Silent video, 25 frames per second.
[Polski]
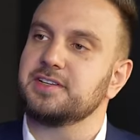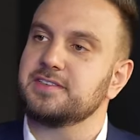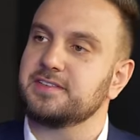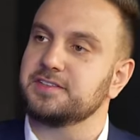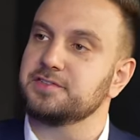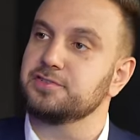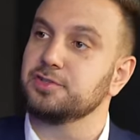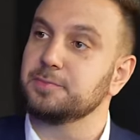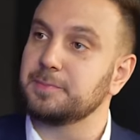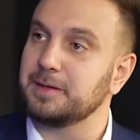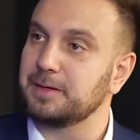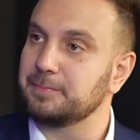że to
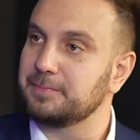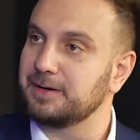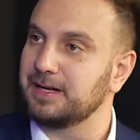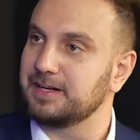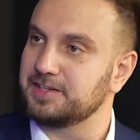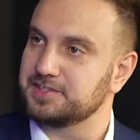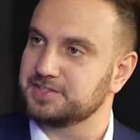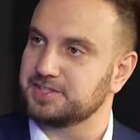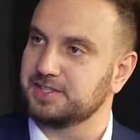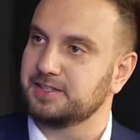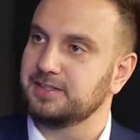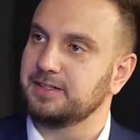jest super
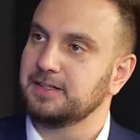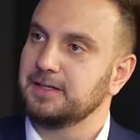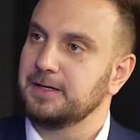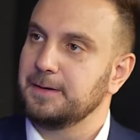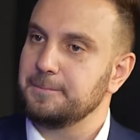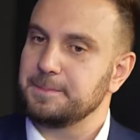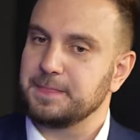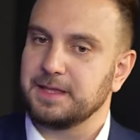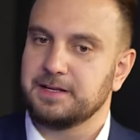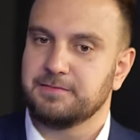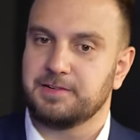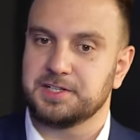branża,
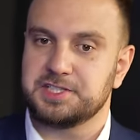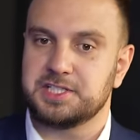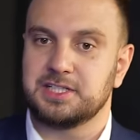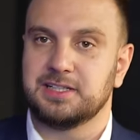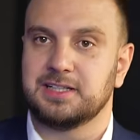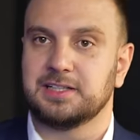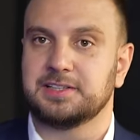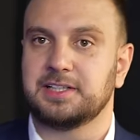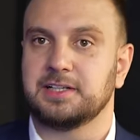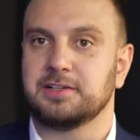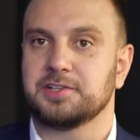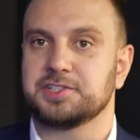
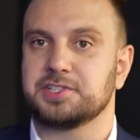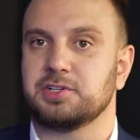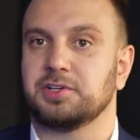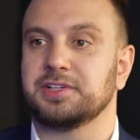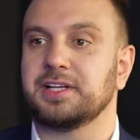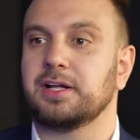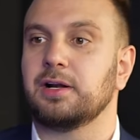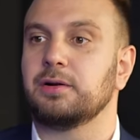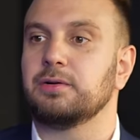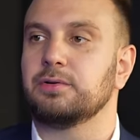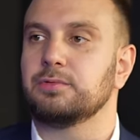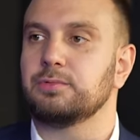właśnie dlatego,
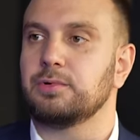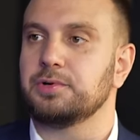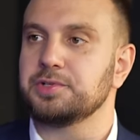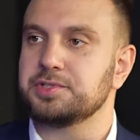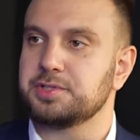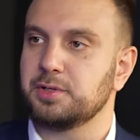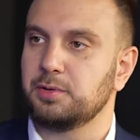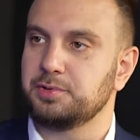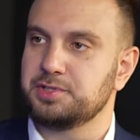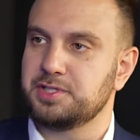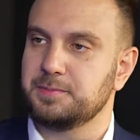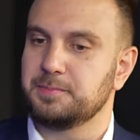że ona
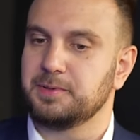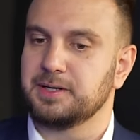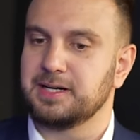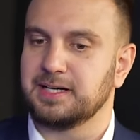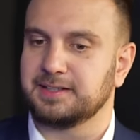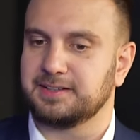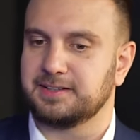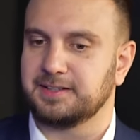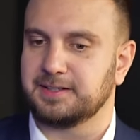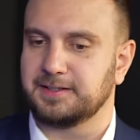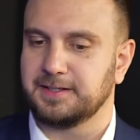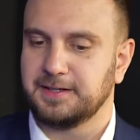łączy ludzi
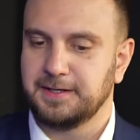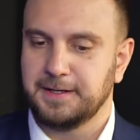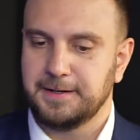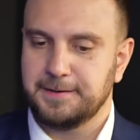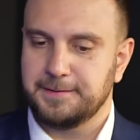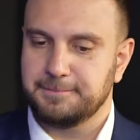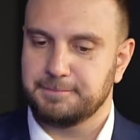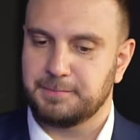bogatych.